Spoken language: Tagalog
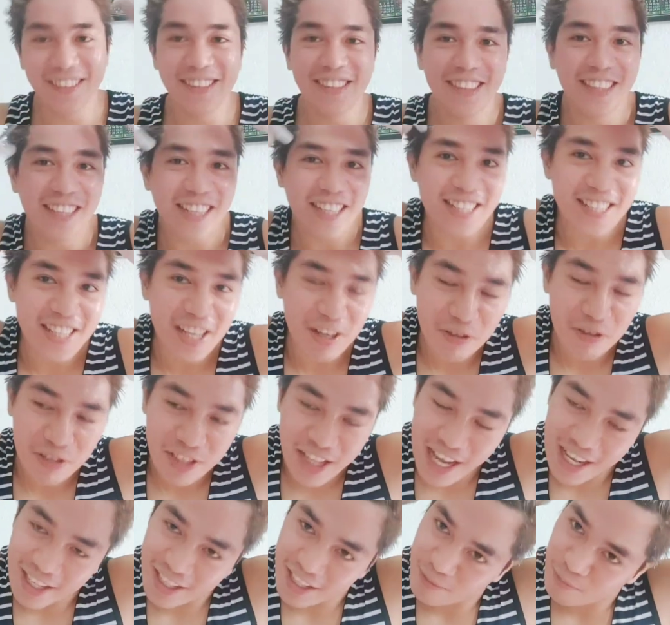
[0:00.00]
Kasi ako daddy
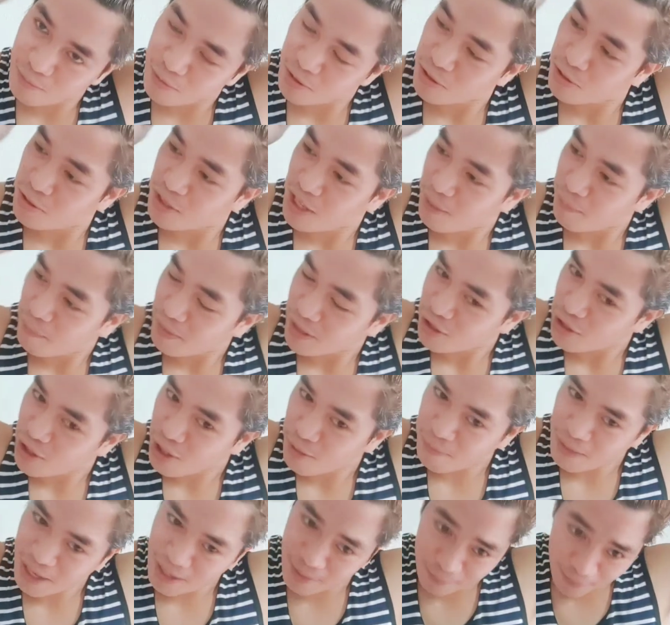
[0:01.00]
mo, so dapat siya
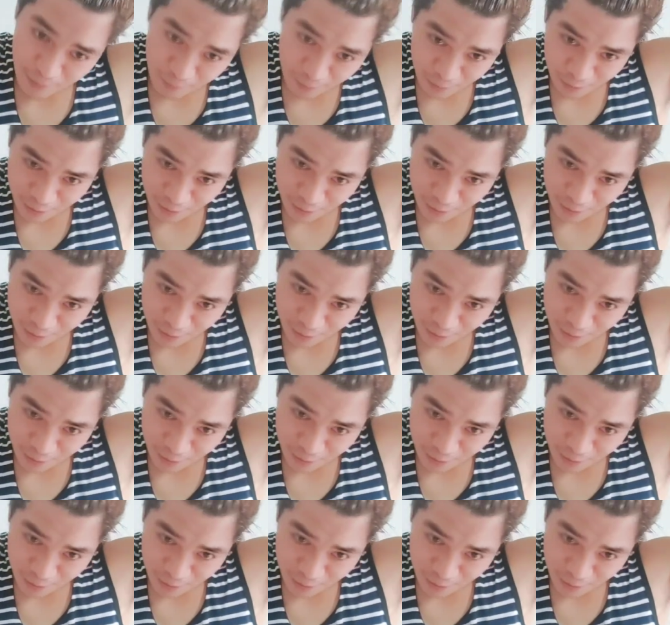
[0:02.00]
mami mo.